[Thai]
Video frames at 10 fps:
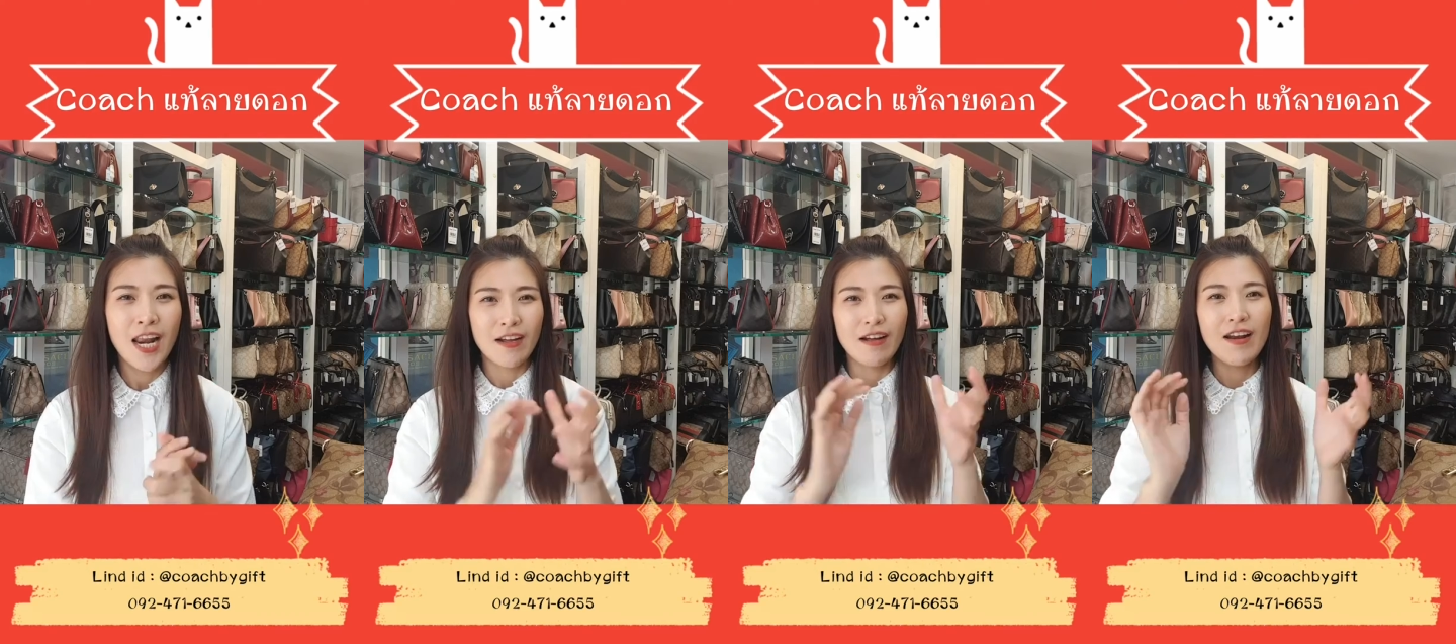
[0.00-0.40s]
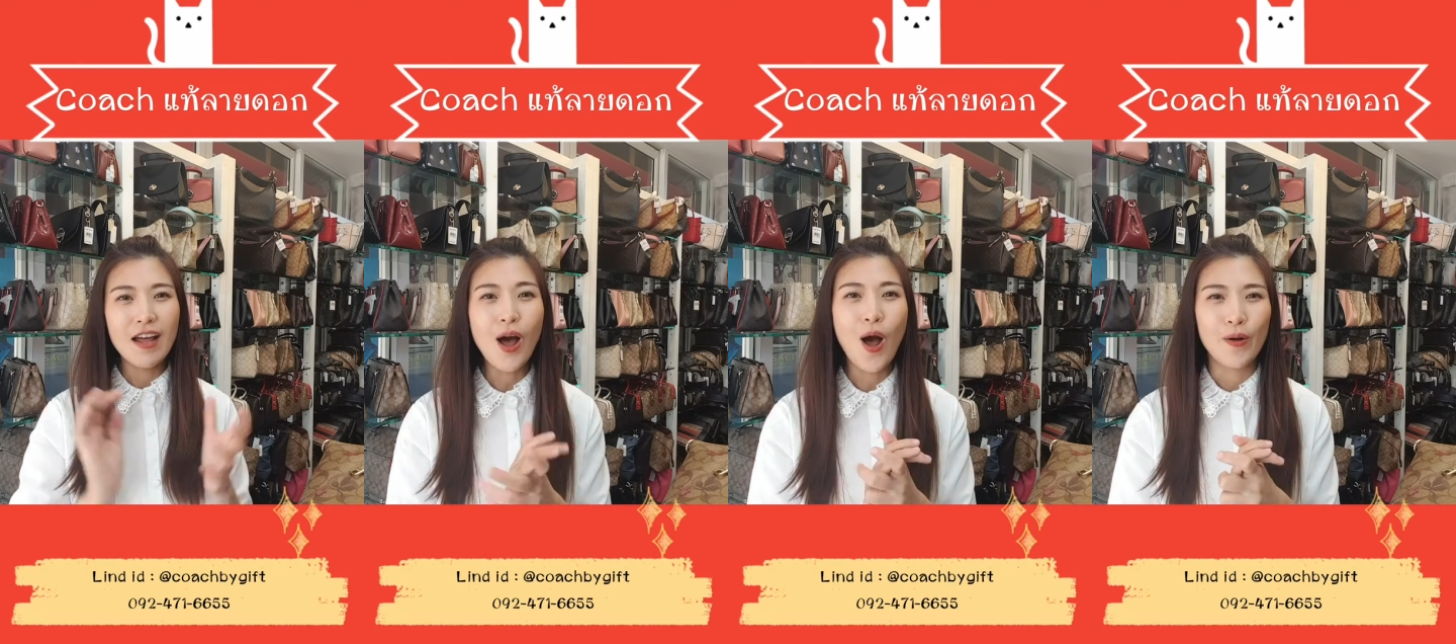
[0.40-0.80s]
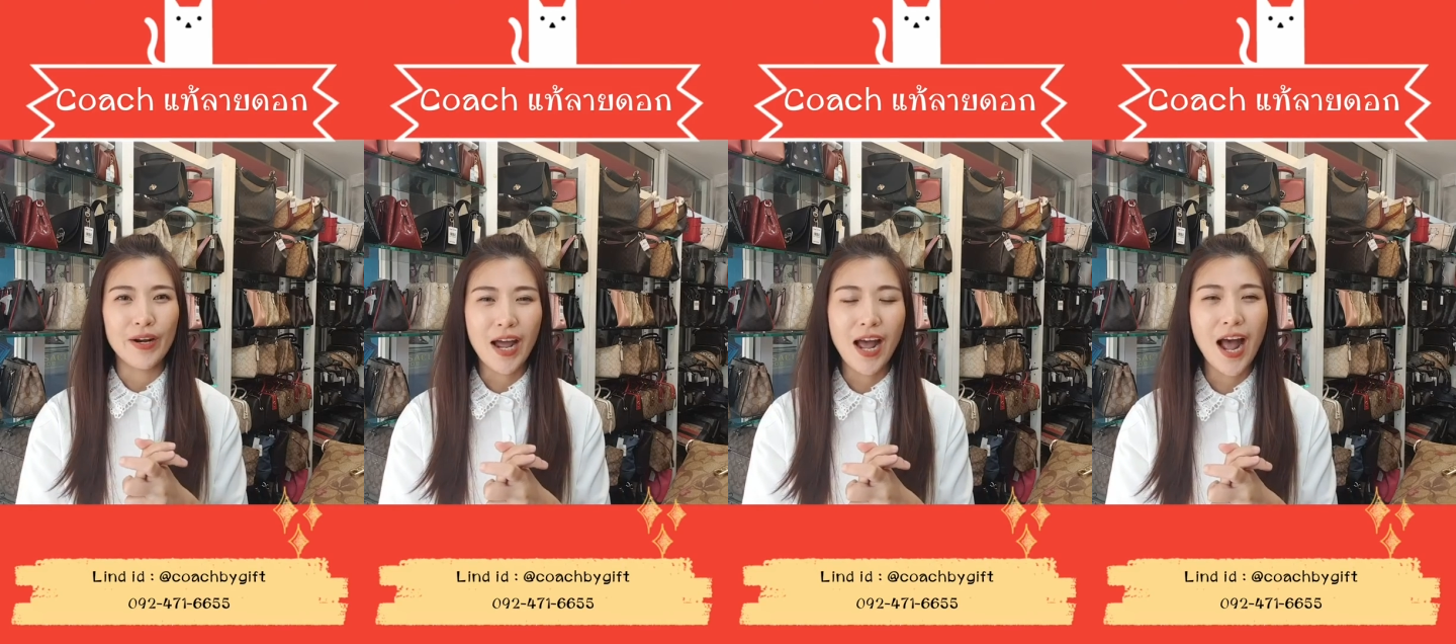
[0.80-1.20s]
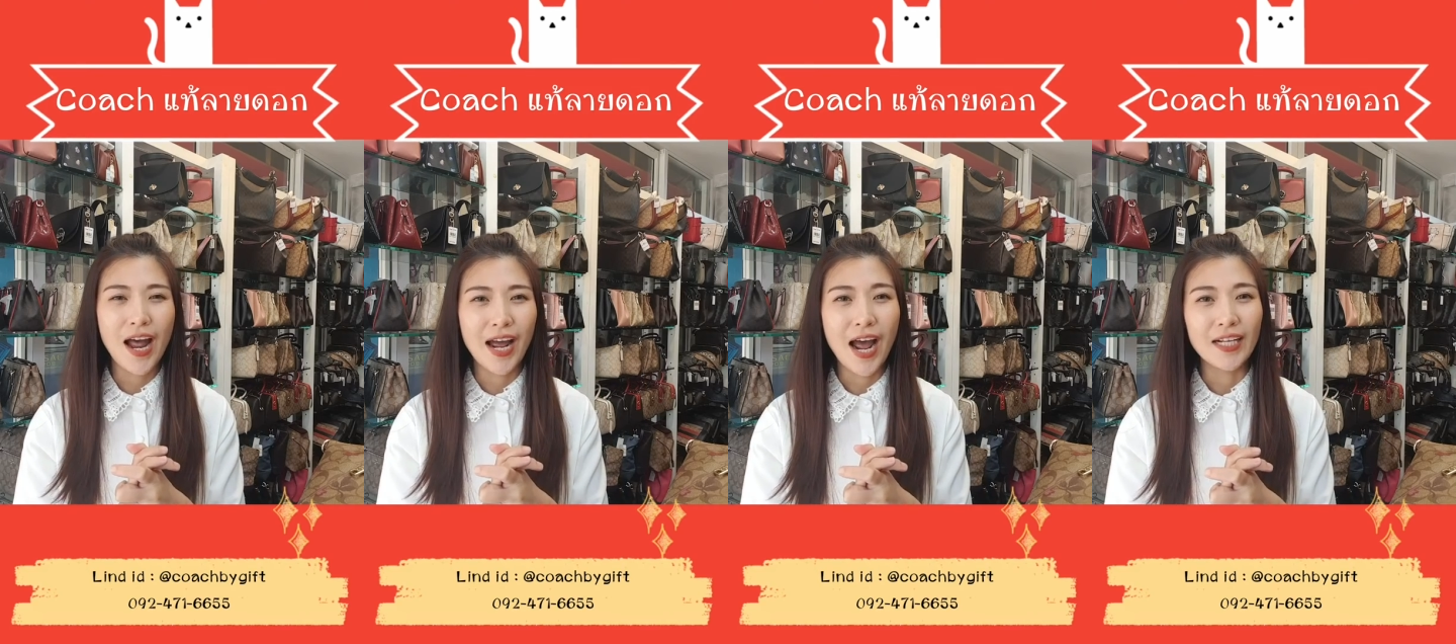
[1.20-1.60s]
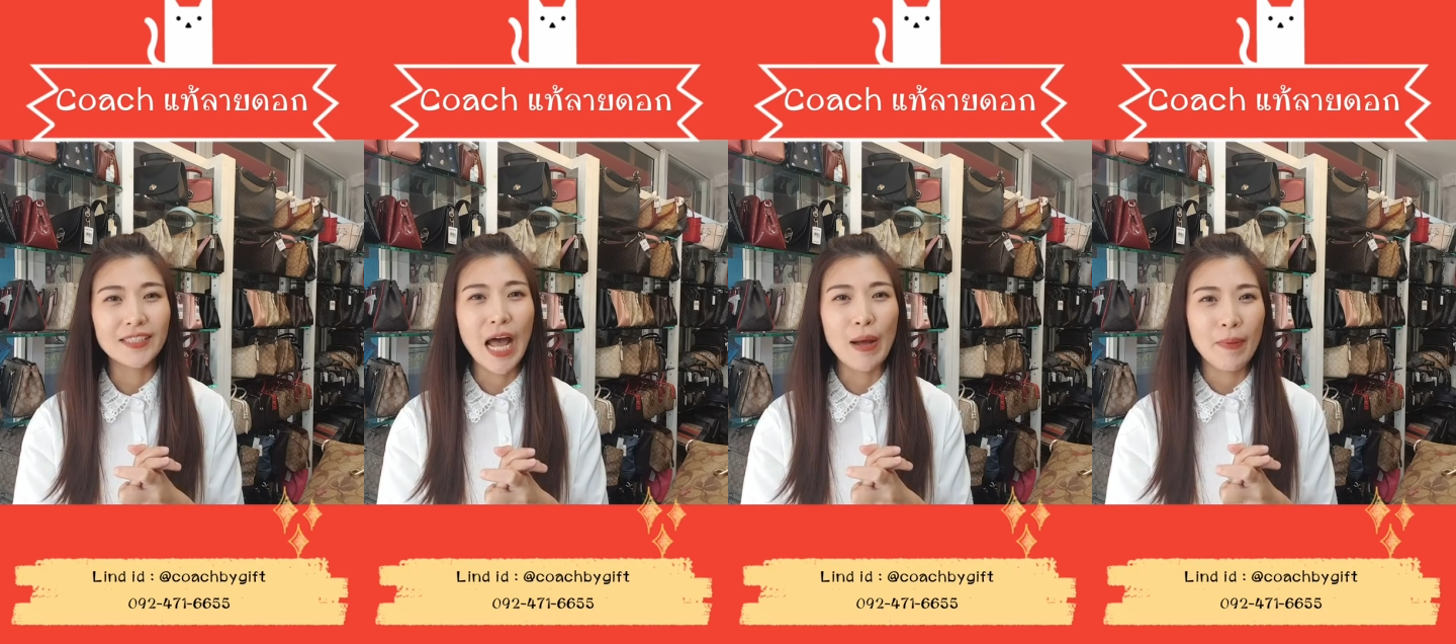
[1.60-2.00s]
แล้วก็เรื่องของราคานะคะ
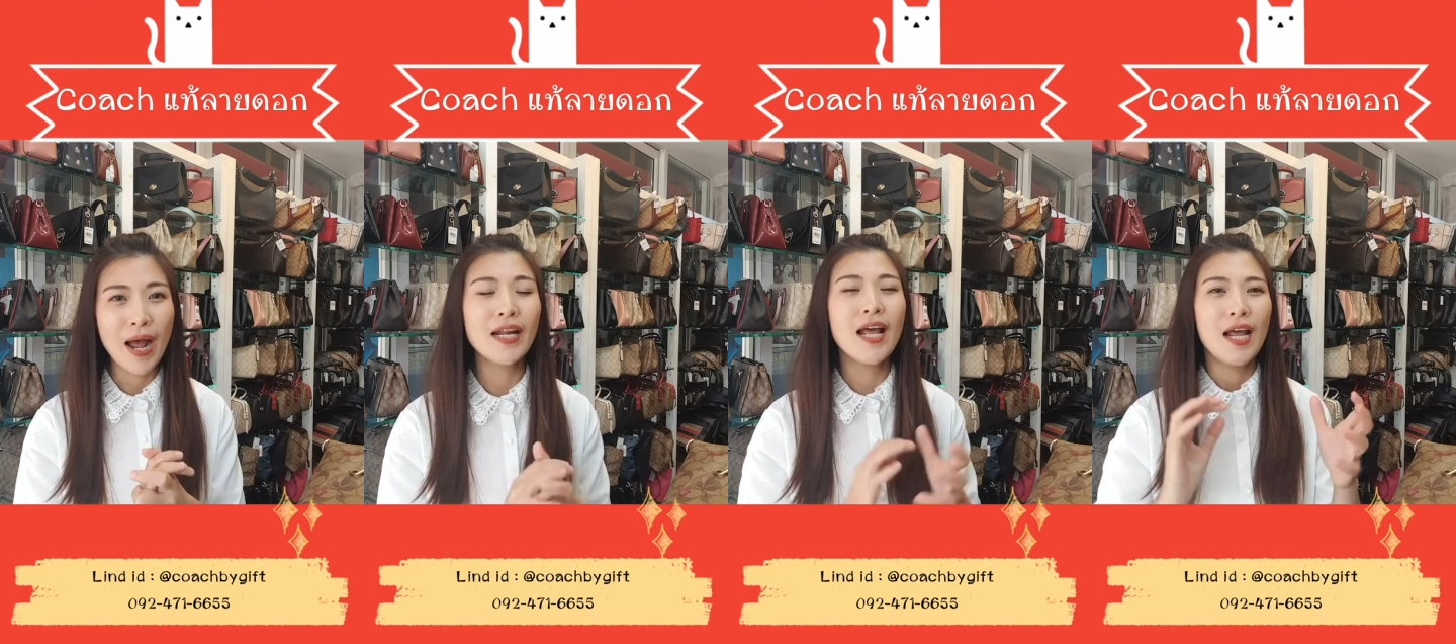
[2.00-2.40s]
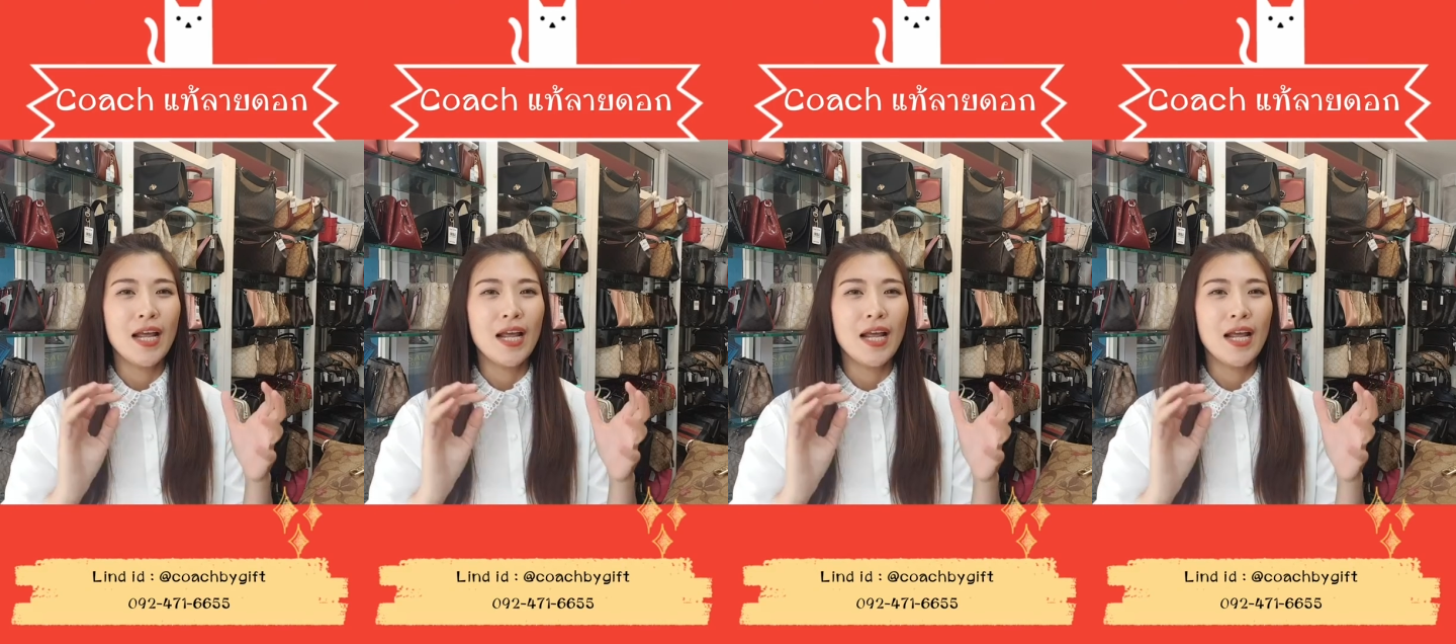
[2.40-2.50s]
สามารถ